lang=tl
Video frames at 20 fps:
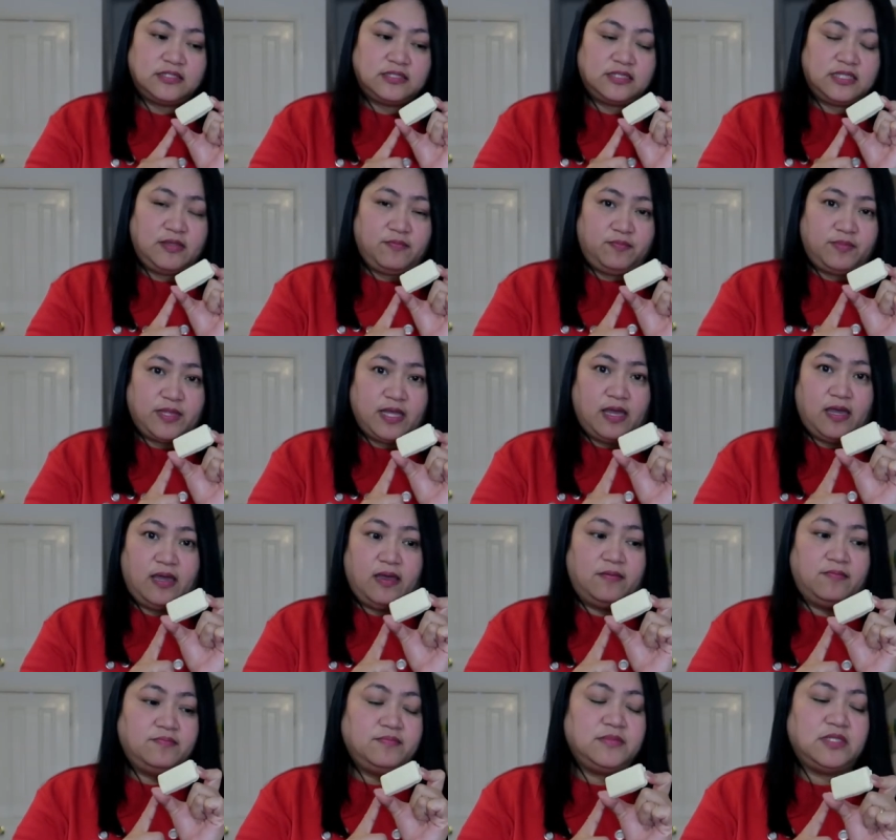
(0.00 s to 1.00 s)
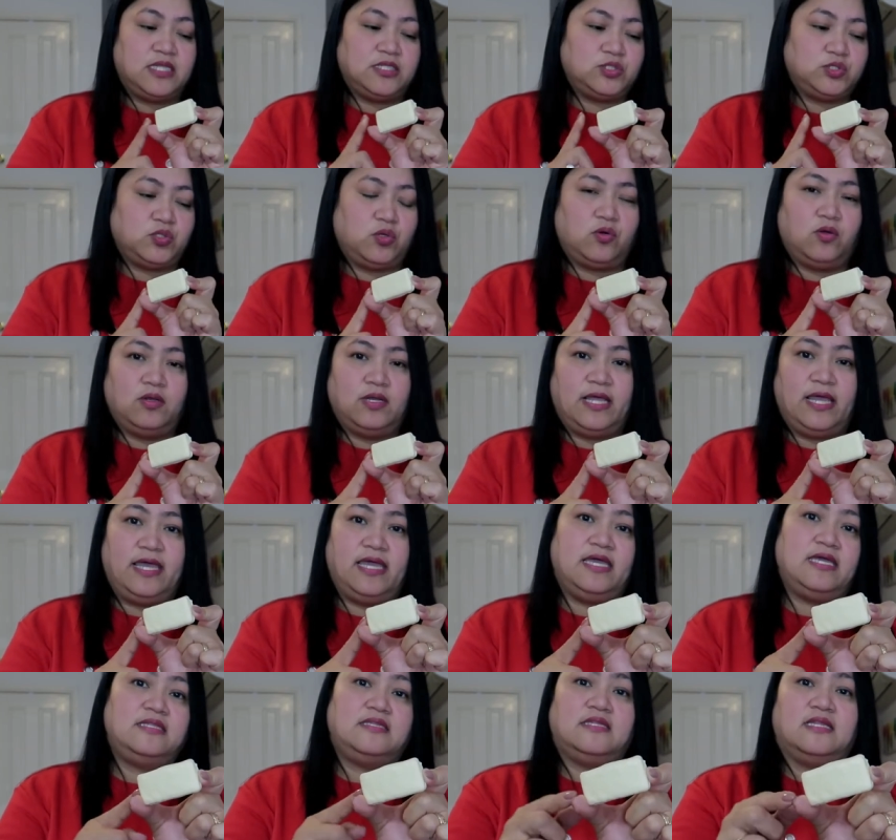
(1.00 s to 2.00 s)
Tintam na
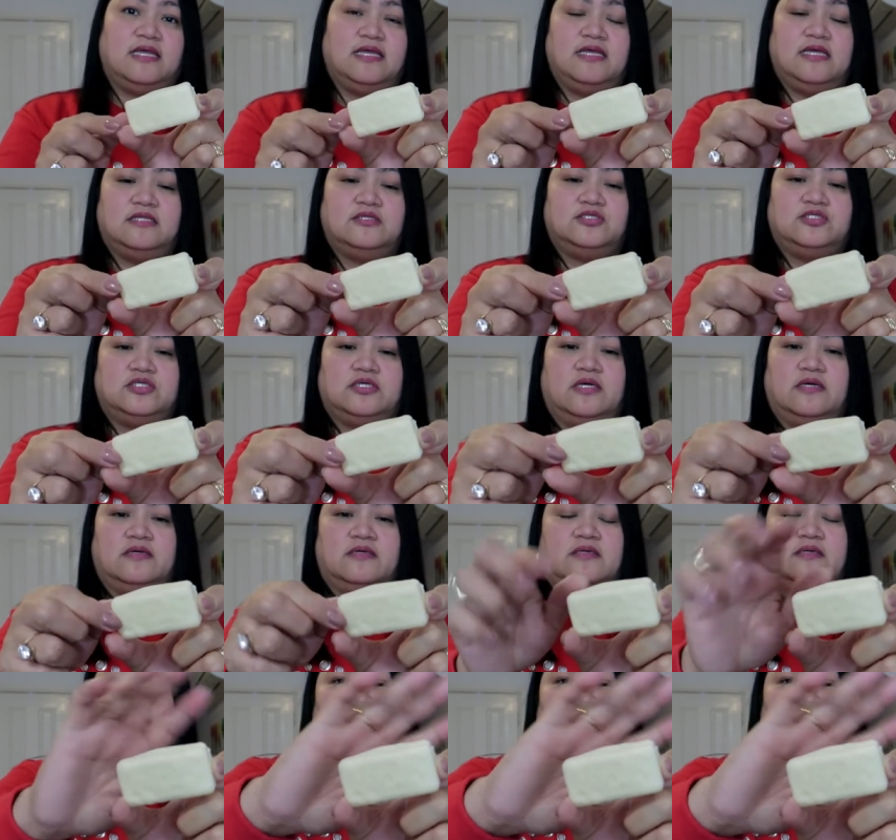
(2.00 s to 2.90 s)
chocolate. Ayan siya.